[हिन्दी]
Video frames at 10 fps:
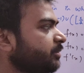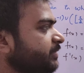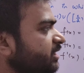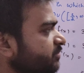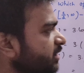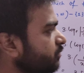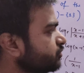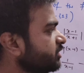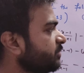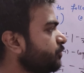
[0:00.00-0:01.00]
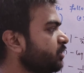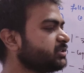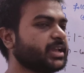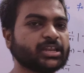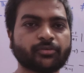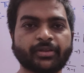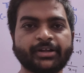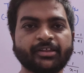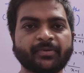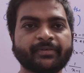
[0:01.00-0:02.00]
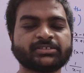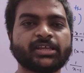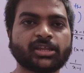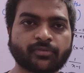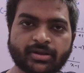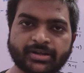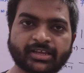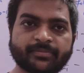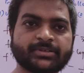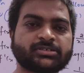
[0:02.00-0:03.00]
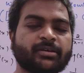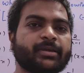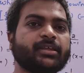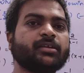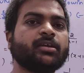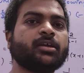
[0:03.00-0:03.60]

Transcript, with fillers: अब ये हमारा क्वेश्चन अब पहुंच गया इनक्वालिटी में वैसे इनक्वालिटी के बेस का मैंने